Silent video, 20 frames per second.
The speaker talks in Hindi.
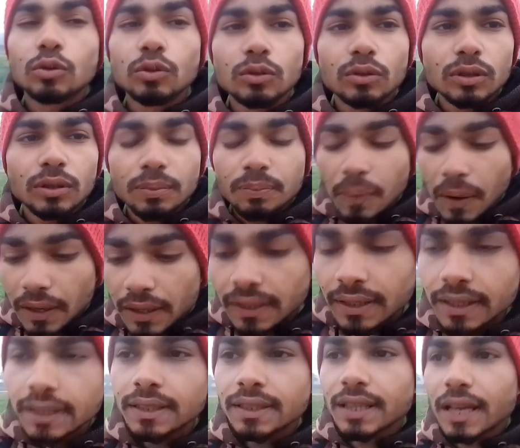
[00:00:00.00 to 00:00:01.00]
पानी नहीं
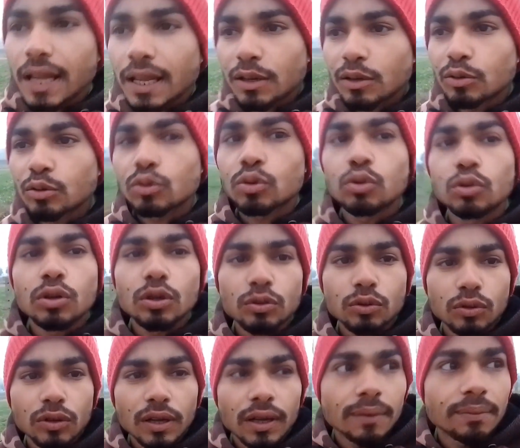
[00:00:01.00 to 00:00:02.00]
चलाएं वो छोटा छोटा है
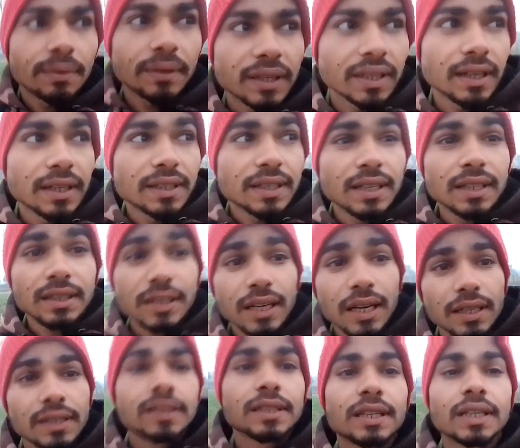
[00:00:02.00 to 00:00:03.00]
पता नहीं चले कि हाँ इस खेत
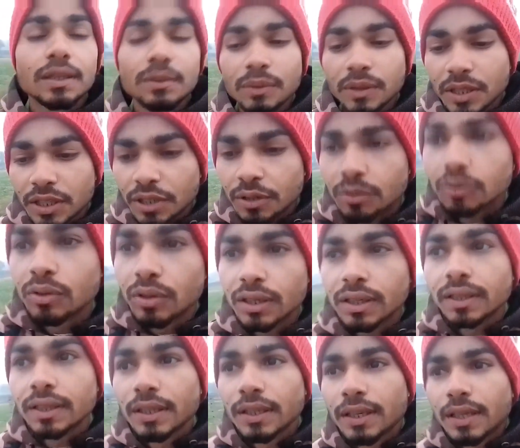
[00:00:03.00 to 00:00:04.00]
में गेहूँ है
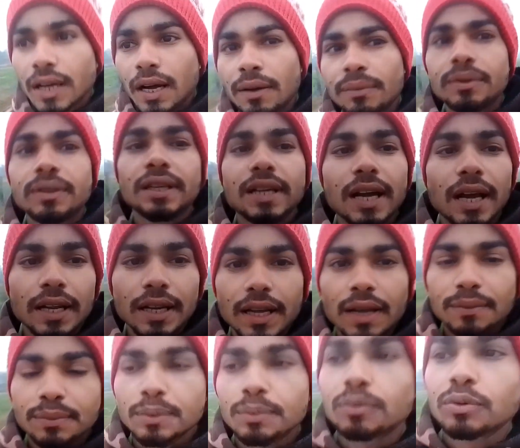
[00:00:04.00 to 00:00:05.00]
अभी दिखा रहे हैं आप सबको
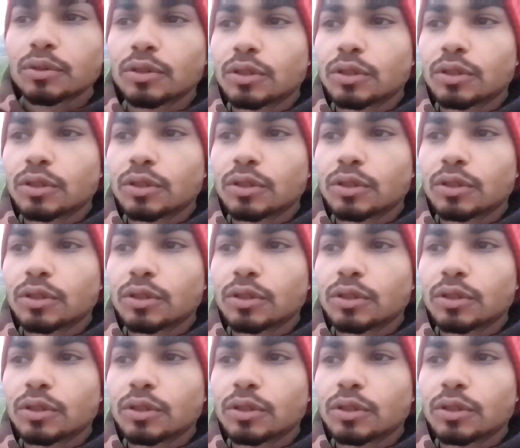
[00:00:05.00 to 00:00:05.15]
देखो